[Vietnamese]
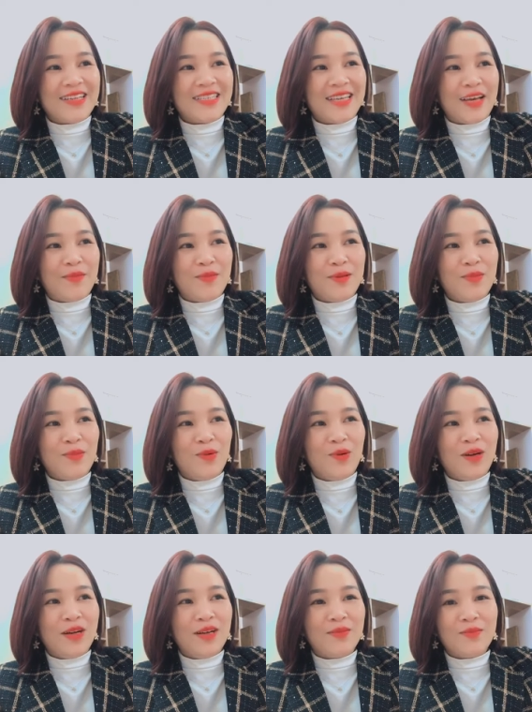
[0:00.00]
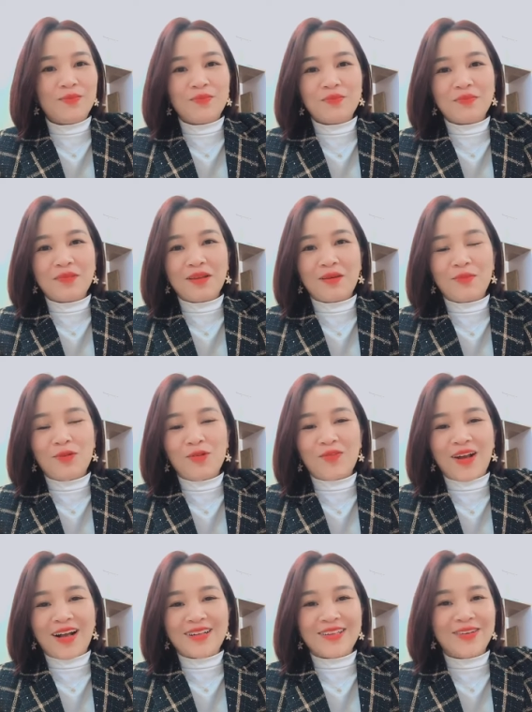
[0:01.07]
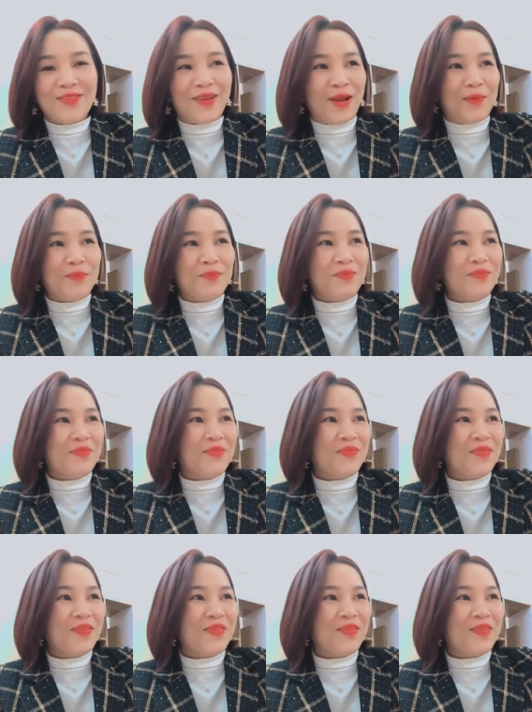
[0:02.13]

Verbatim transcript: anh chị em đi mua vàng nhiều lắm.